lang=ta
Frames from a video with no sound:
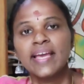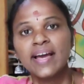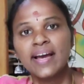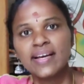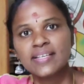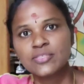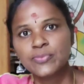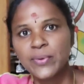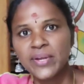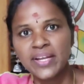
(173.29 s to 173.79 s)

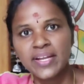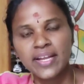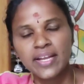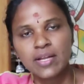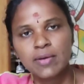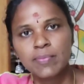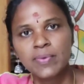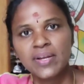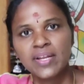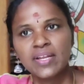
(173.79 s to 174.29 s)
என் ஹஸ்பண்ட்
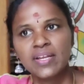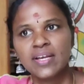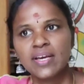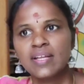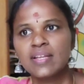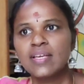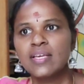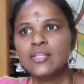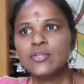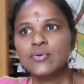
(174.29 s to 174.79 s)
என்ன
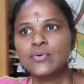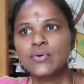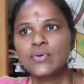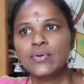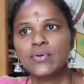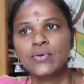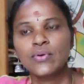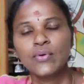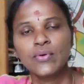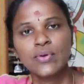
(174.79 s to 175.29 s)
பண்ணிட்டாரு இது
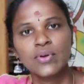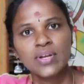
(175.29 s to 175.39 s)
ஒரு